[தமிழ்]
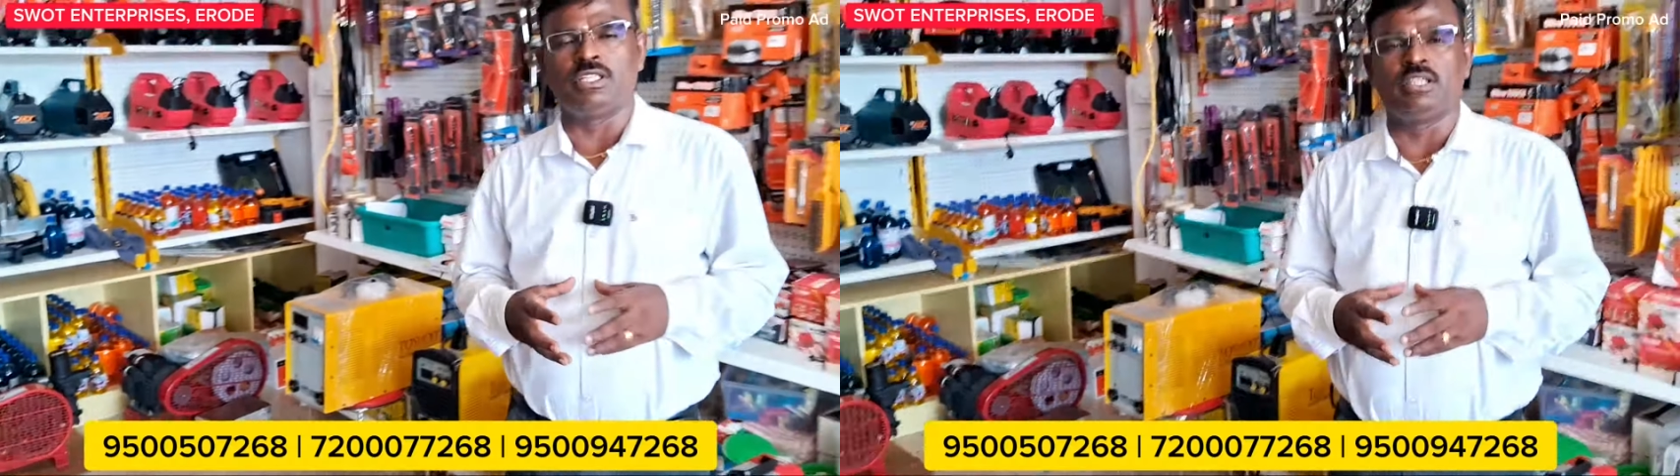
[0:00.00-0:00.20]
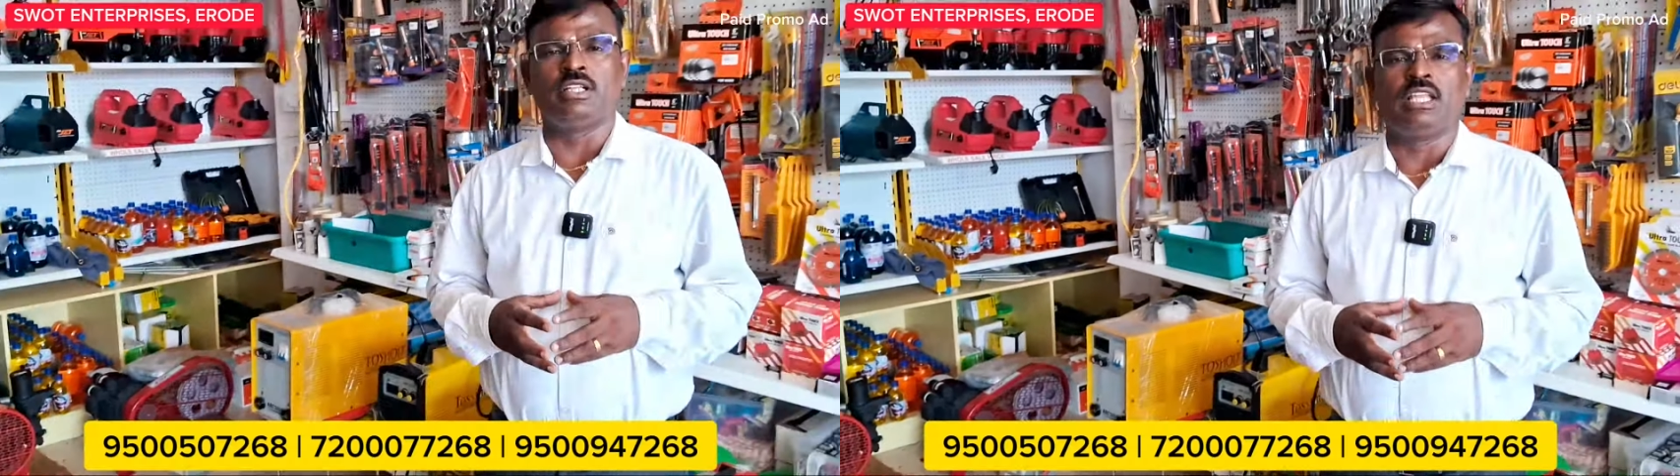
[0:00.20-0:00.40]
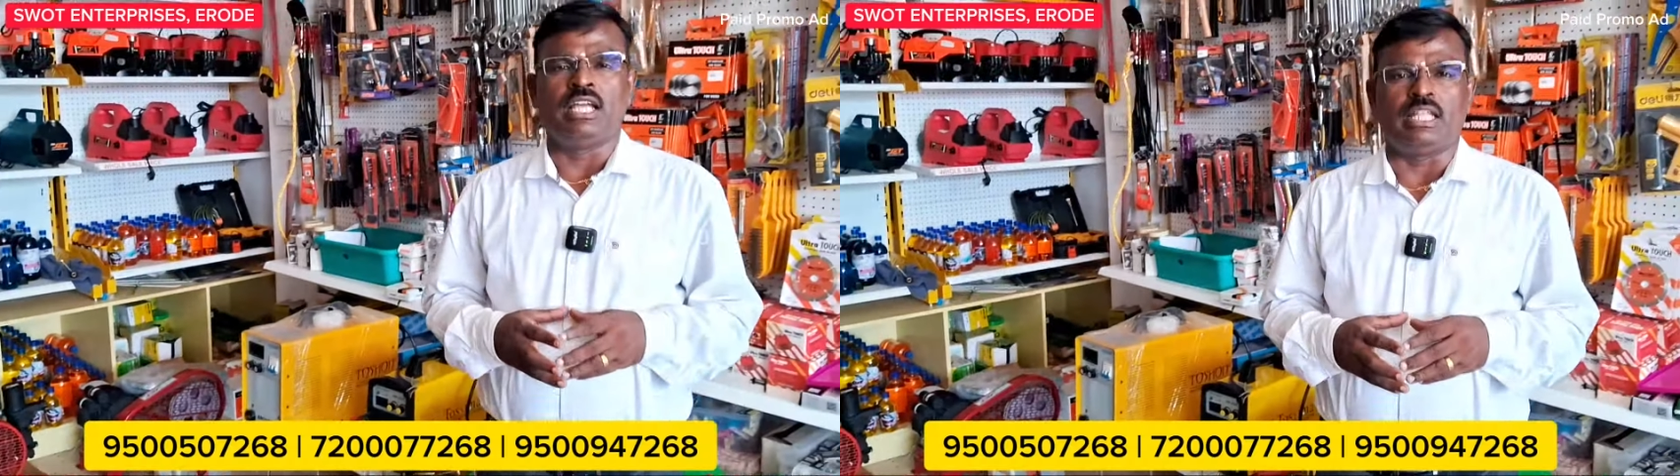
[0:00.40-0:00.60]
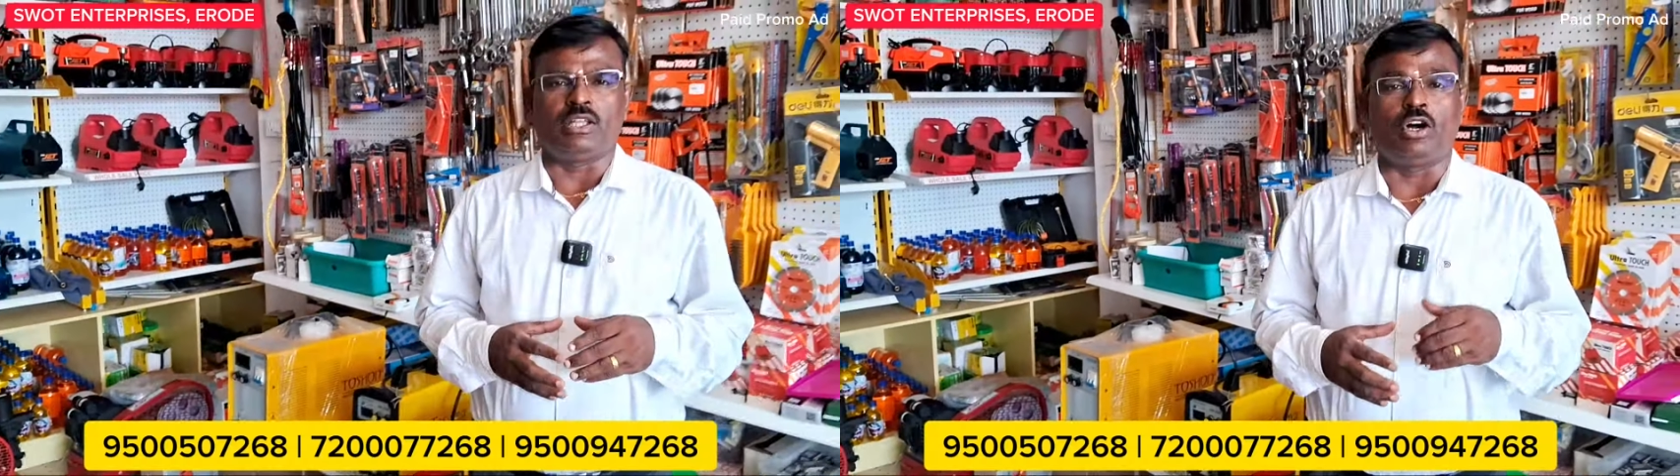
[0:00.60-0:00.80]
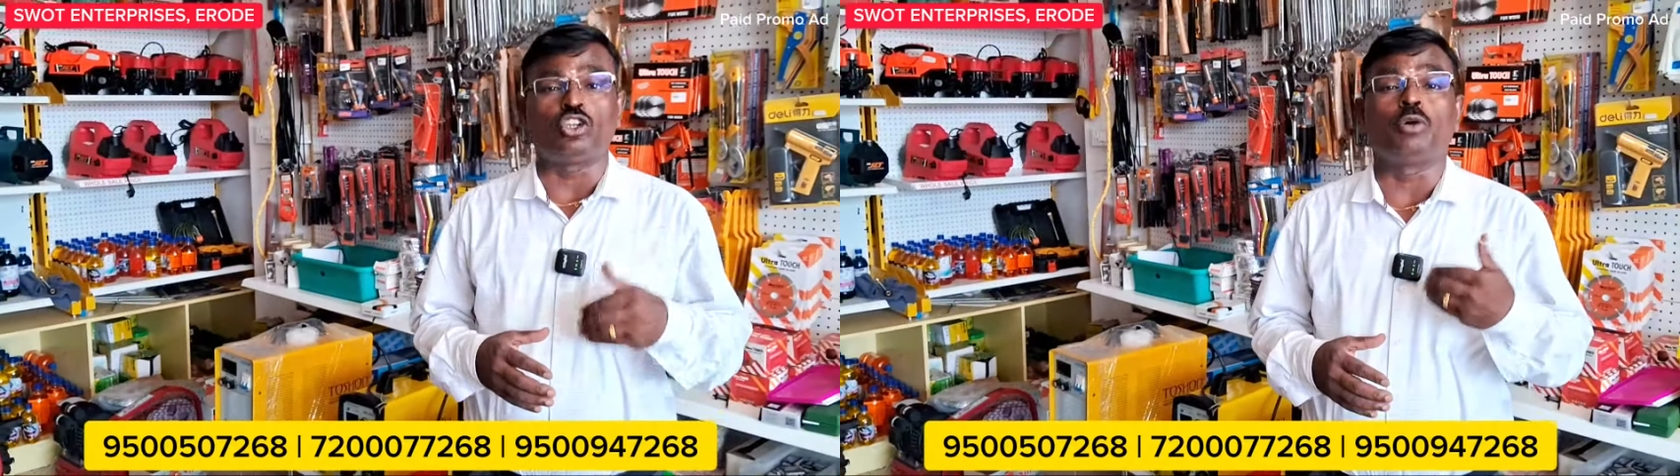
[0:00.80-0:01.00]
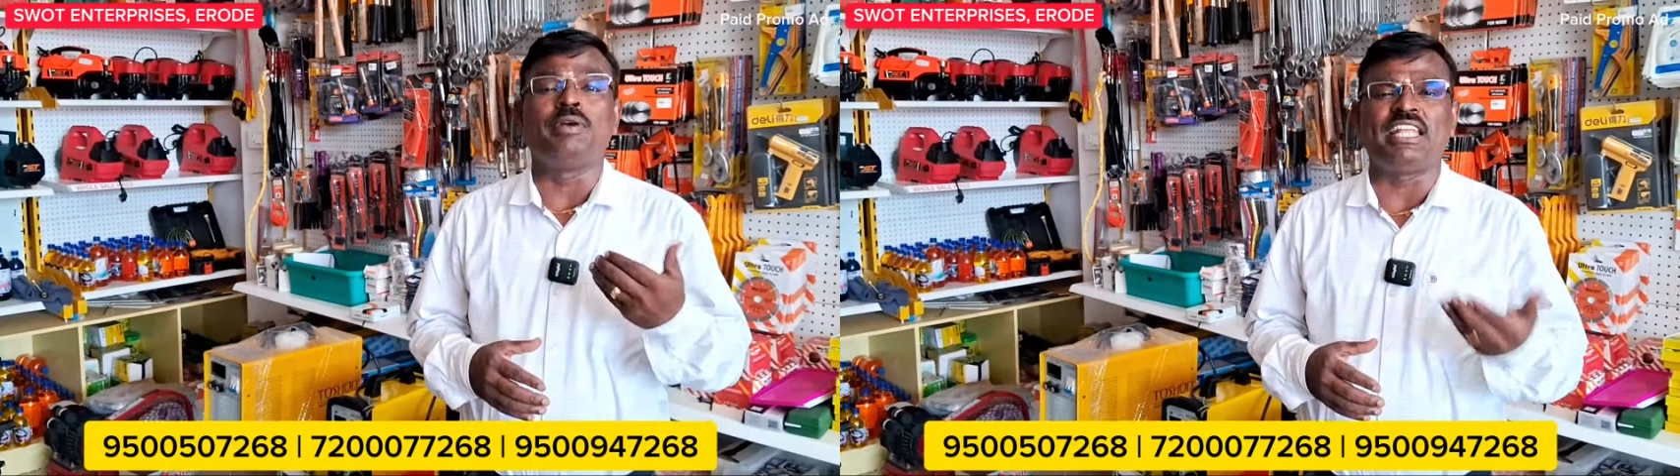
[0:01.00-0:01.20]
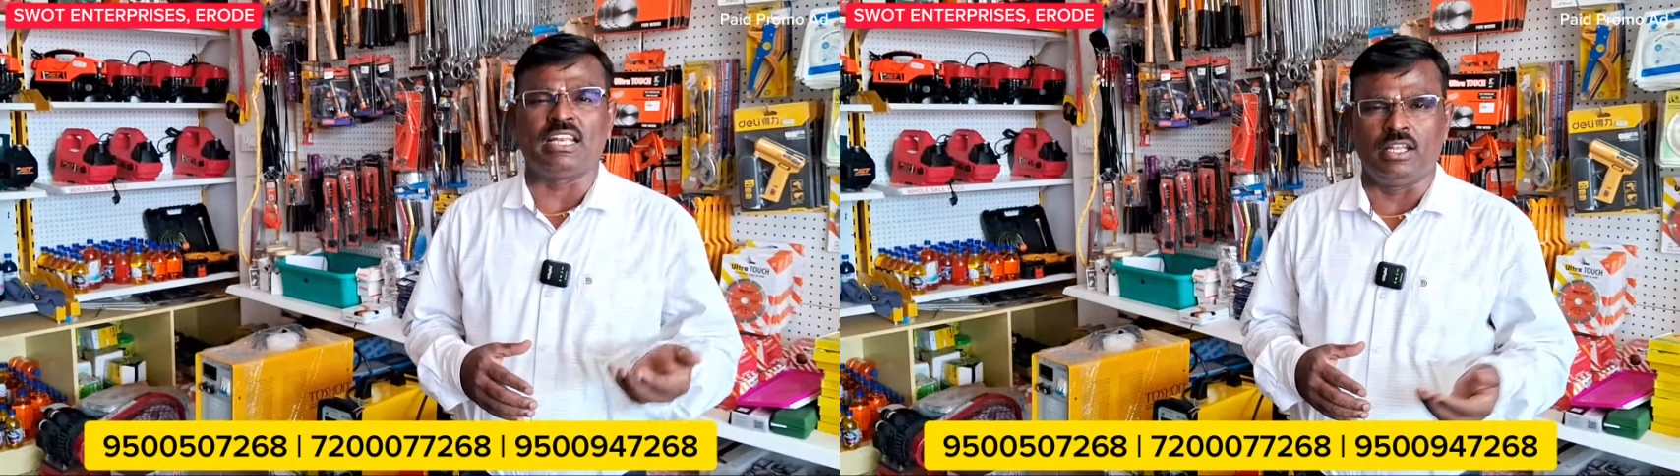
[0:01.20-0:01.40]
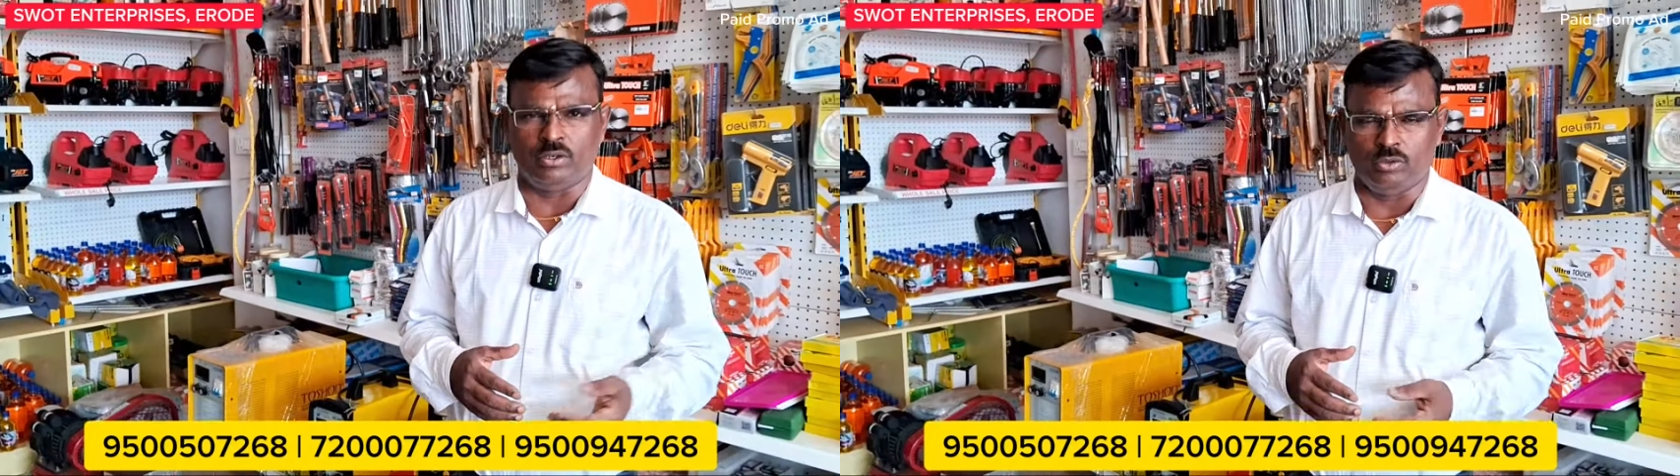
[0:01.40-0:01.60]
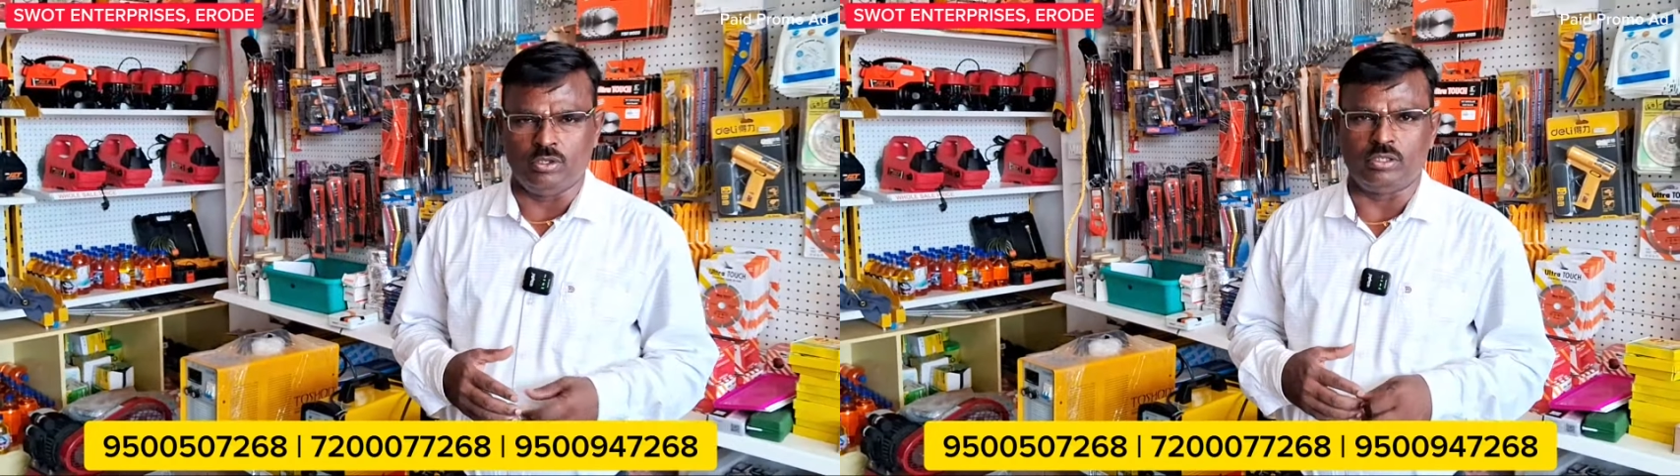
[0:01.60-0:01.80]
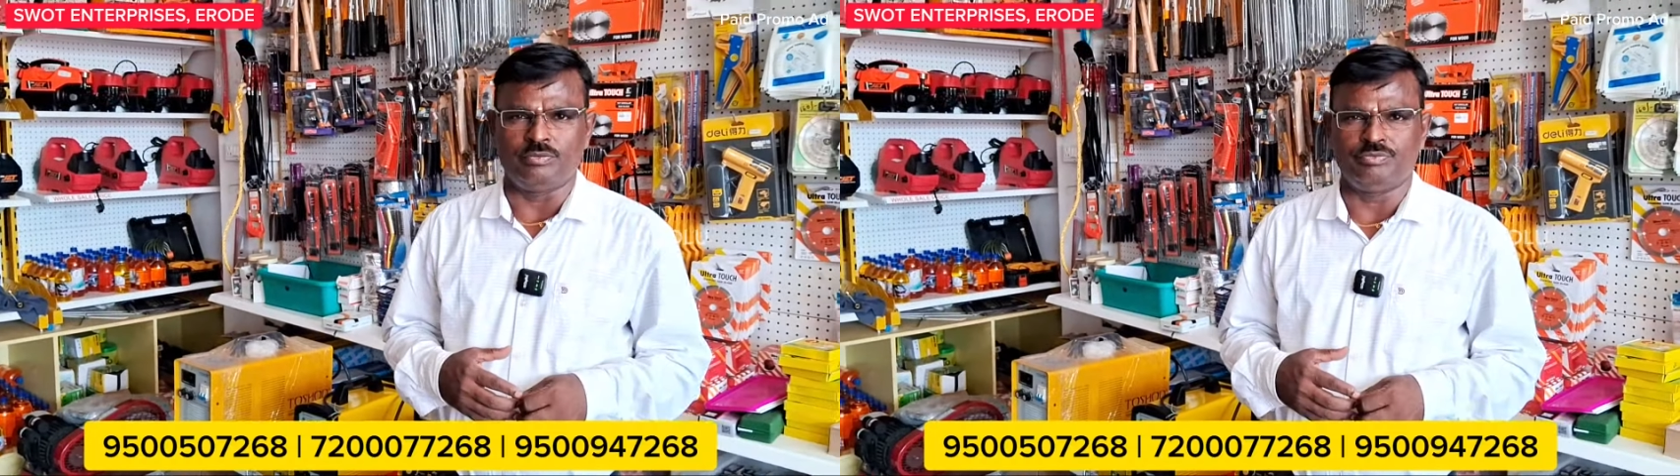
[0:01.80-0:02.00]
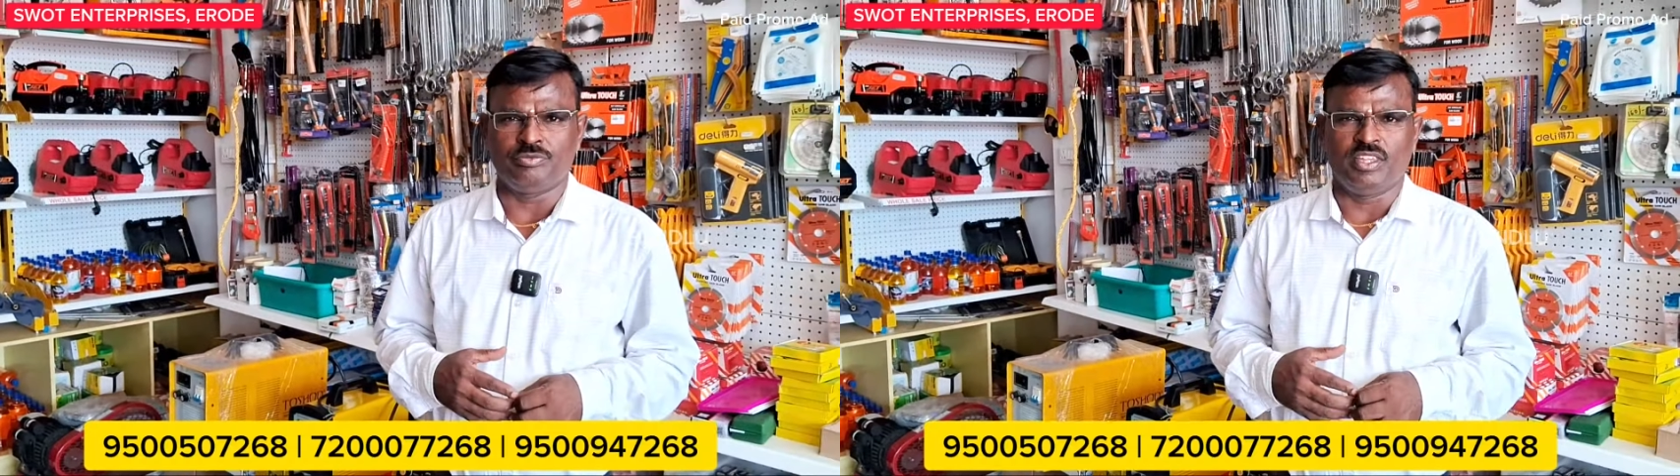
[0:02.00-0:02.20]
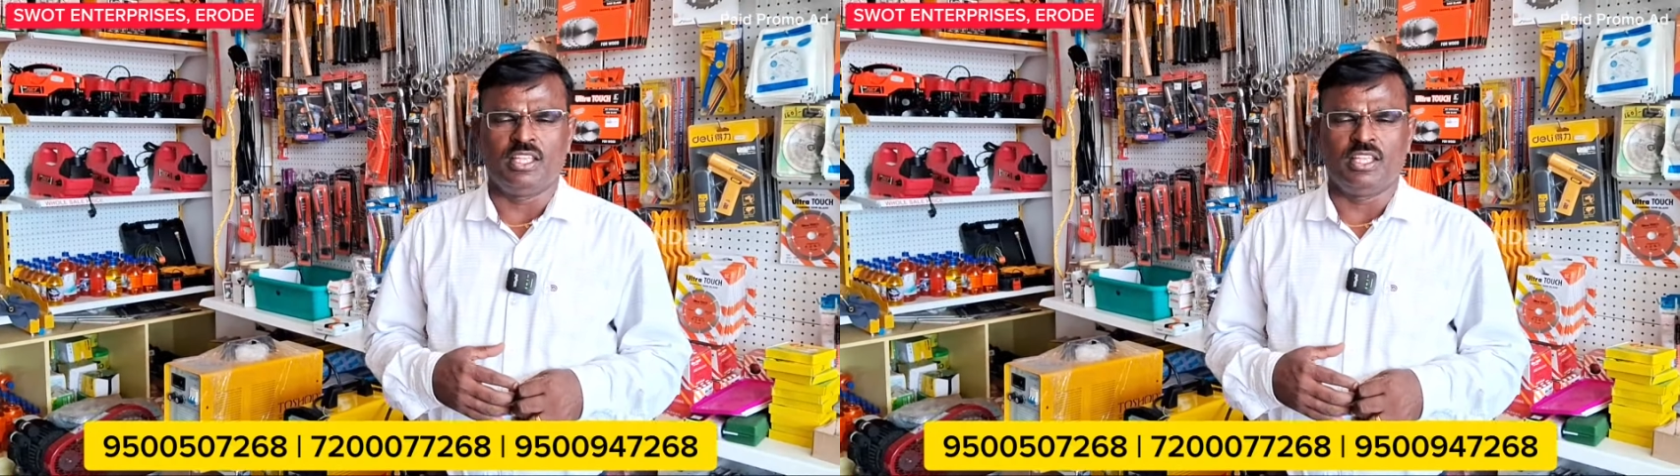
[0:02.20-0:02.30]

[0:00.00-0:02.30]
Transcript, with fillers: வந்து அது ஆட்டோமேட்டிக்கில் இருக்கும் உங்களுக்கு